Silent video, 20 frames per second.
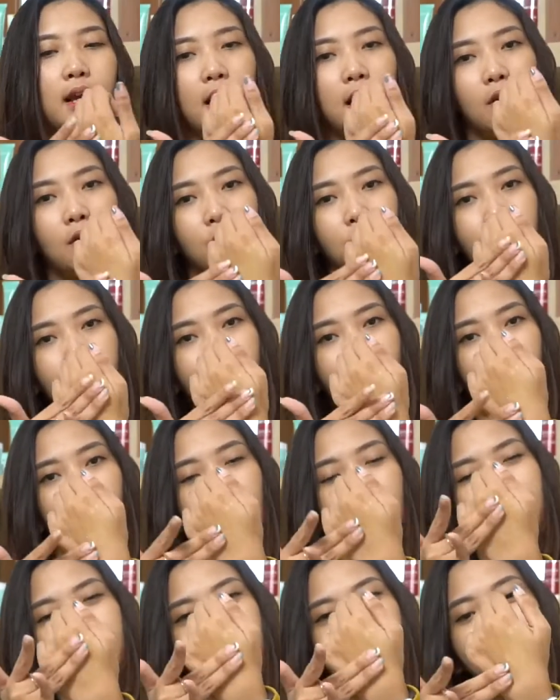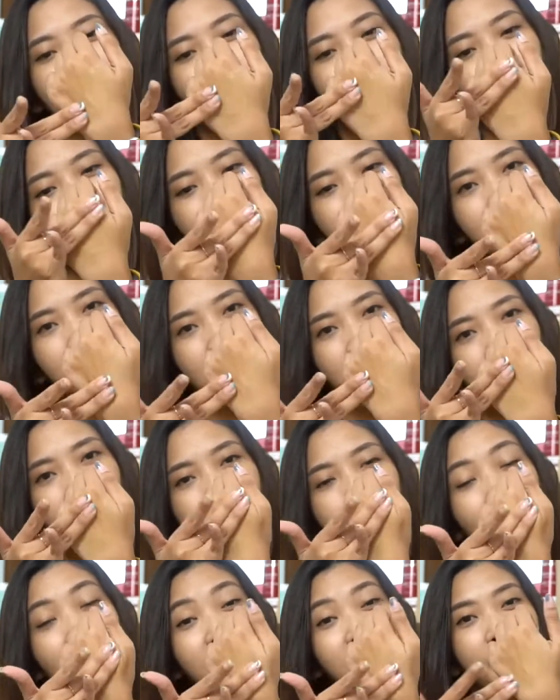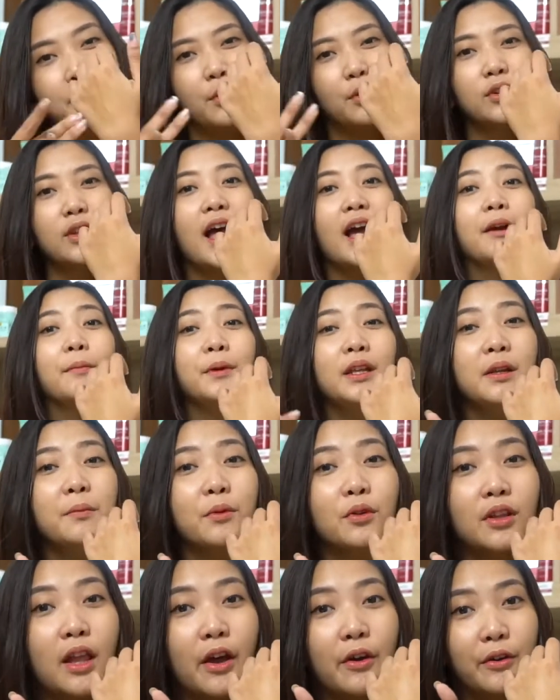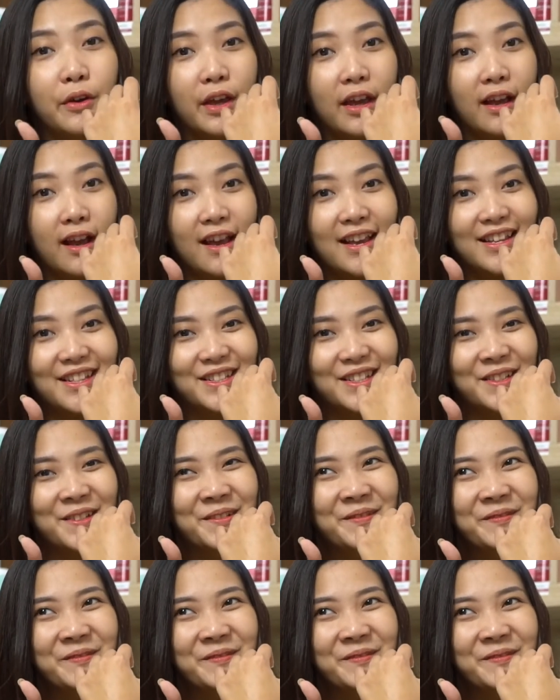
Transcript: aku olesin biasanya di bagian perut anggap ini perut aku ya guys